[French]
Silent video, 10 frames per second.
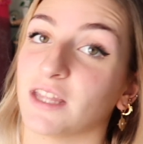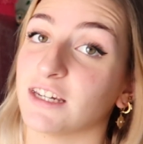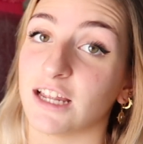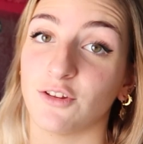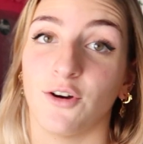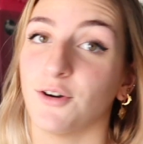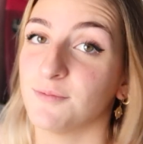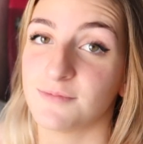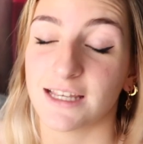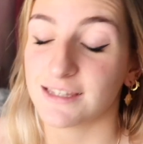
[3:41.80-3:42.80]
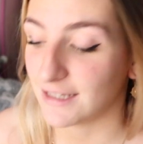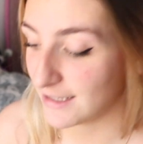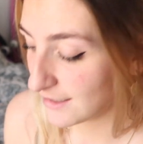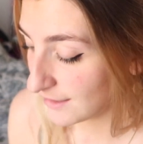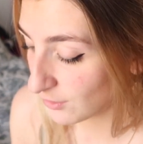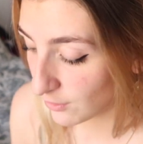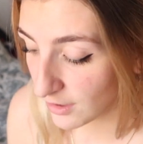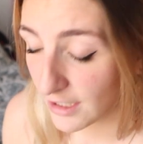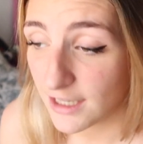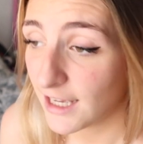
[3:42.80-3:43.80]
J'adore. Ça c'est des
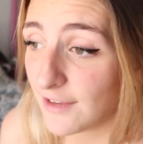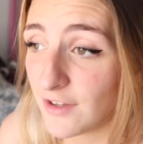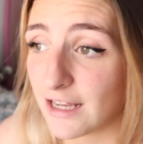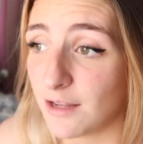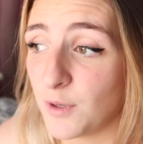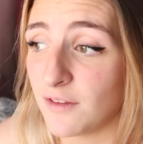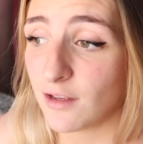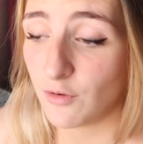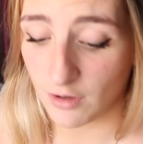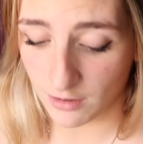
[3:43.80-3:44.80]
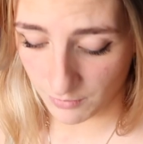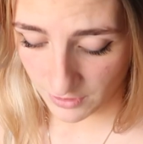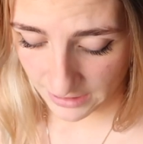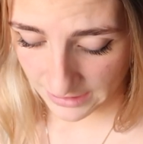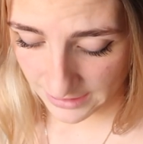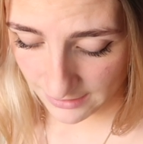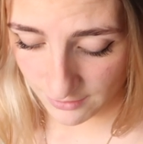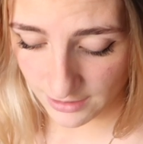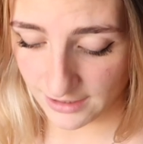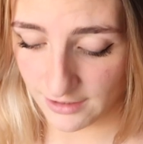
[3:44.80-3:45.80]
trucs avec les pantalons amples et
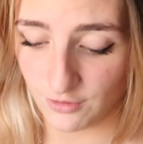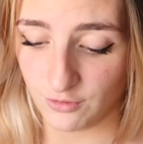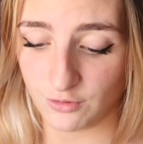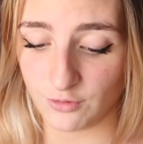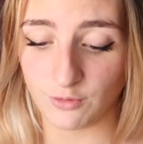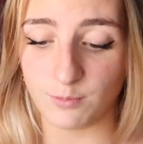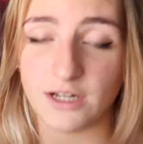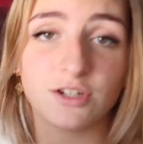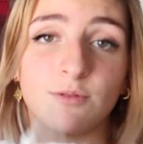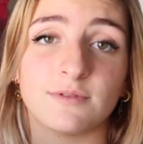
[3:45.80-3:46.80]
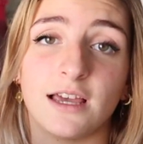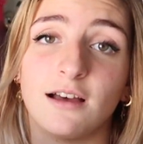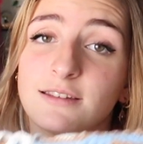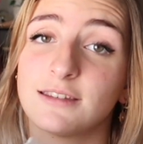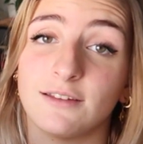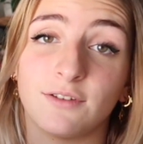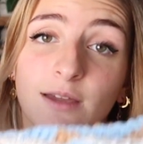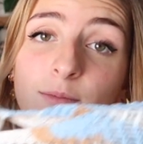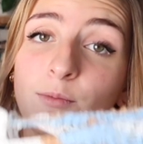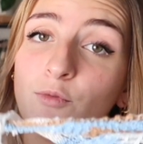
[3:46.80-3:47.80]
euh, les euh, trucs de plage comme ça, c'est
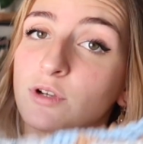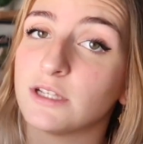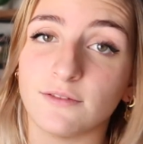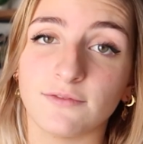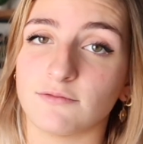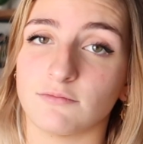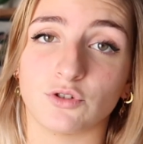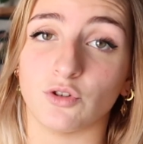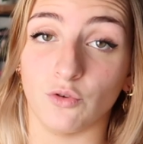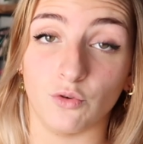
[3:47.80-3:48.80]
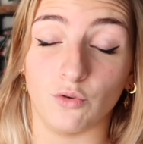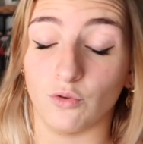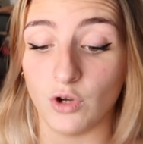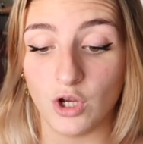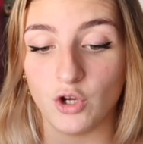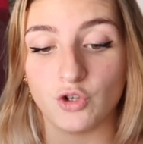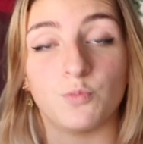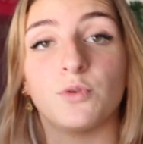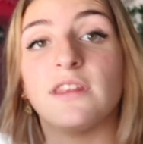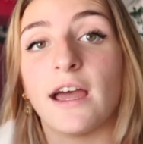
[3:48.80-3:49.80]
vraiment mon kiff. Je,
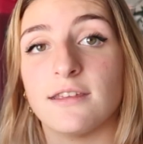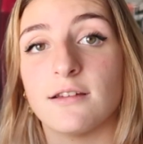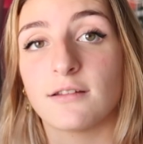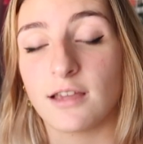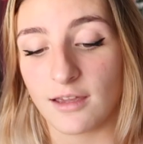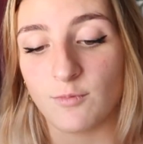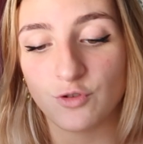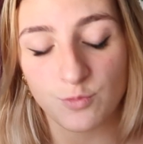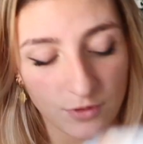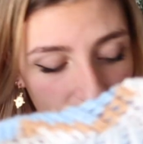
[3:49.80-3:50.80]
peux die carrément, je peux